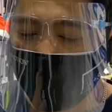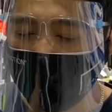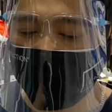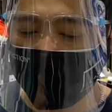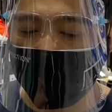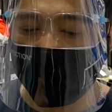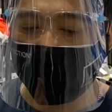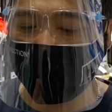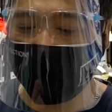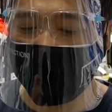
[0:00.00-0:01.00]
winter
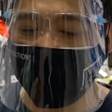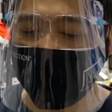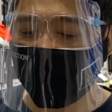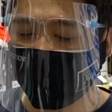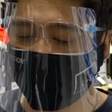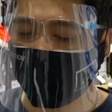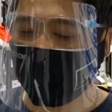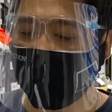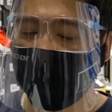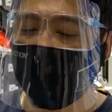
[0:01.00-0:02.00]
na
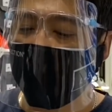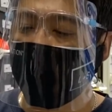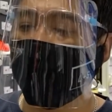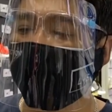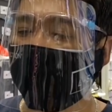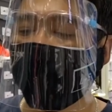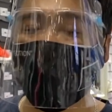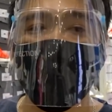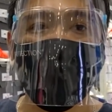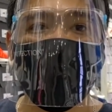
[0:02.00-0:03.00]
ultra
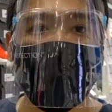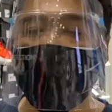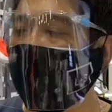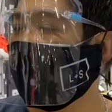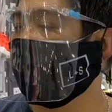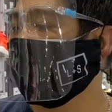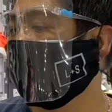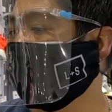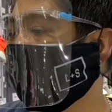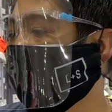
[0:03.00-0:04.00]
boost, uh, ano
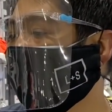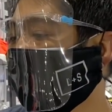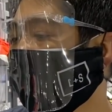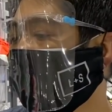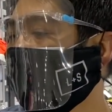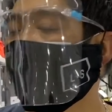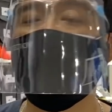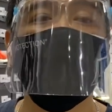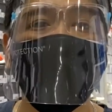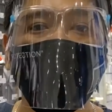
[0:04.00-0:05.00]
ba to?
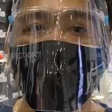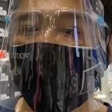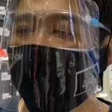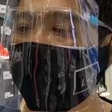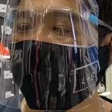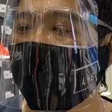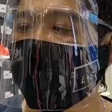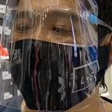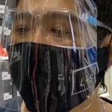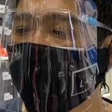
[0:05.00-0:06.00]
Pulse boost pala,
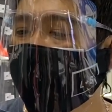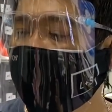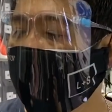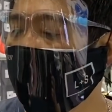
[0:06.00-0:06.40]
pulse boost.